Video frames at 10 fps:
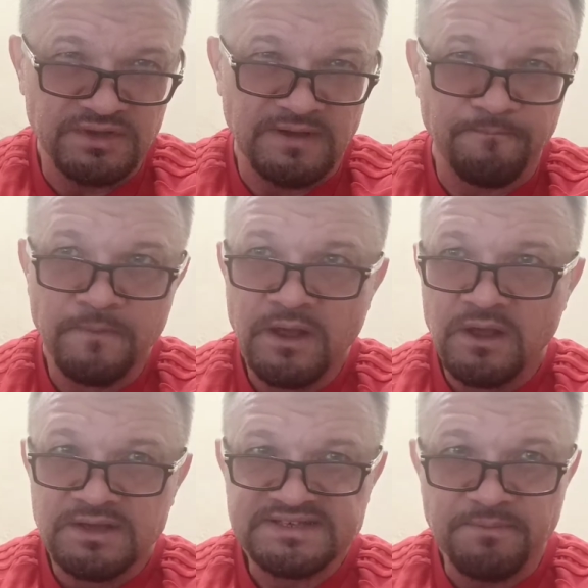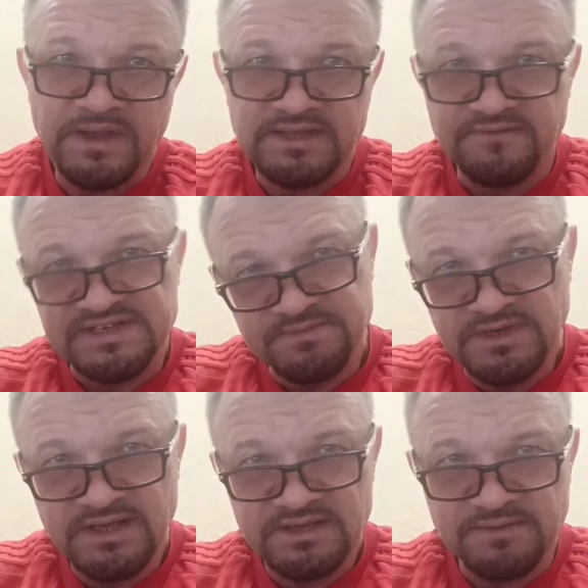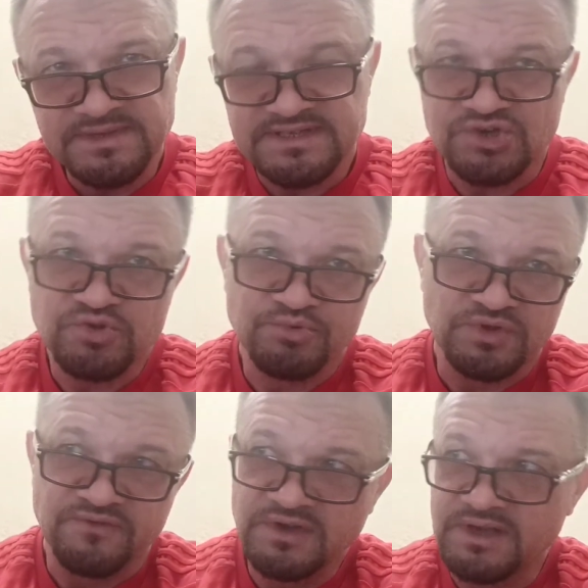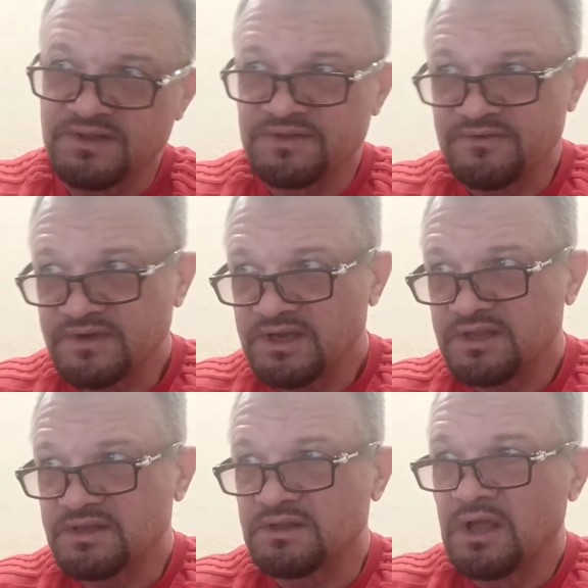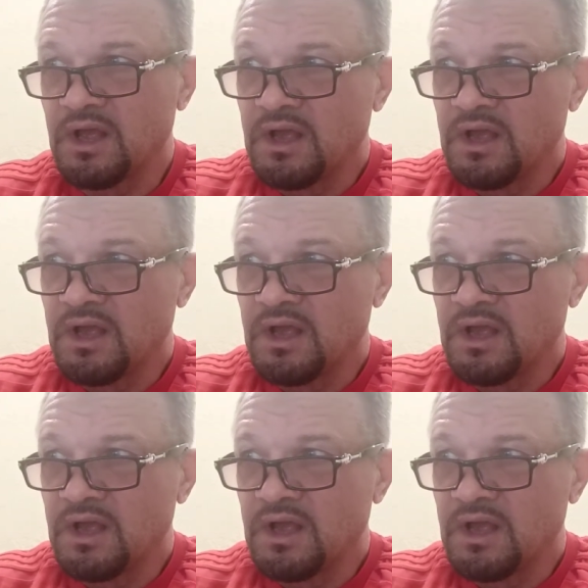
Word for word: там за 5-8 там места, чтобы кто-то вылетел, не вылетел.